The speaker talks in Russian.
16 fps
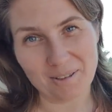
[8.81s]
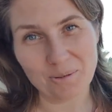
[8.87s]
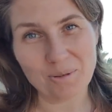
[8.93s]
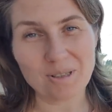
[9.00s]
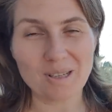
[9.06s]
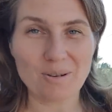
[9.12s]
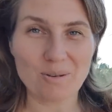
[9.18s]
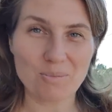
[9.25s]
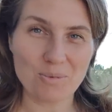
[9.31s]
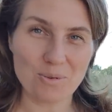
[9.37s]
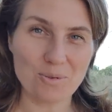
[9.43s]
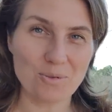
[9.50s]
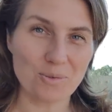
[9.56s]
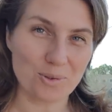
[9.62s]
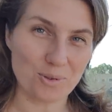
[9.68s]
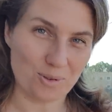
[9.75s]
Но, слава
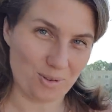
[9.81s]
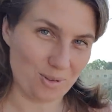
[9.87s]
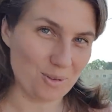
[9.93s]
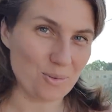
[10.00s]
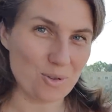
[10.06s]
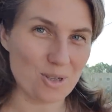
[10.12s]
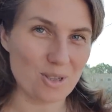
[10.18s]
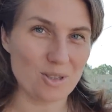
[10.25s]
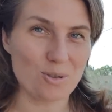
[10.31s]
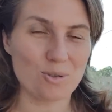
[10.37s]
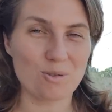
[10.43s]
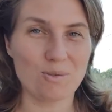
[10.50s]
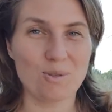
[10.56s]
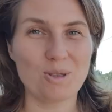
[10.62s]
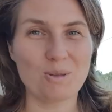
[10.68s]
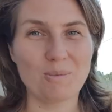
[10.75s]
богу, вот уже
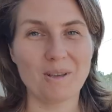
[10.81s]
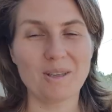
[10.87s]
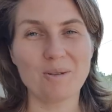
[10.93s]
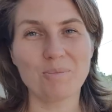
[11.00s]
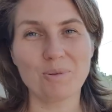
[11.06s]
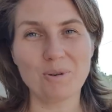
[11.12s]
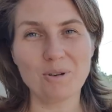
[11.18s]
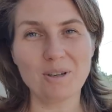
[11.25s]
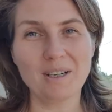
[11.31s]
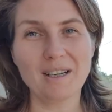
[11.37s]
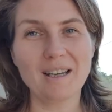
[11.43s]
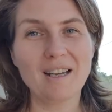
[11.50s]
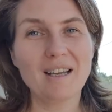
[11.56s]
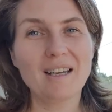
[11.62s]
чувствую себя неплохо.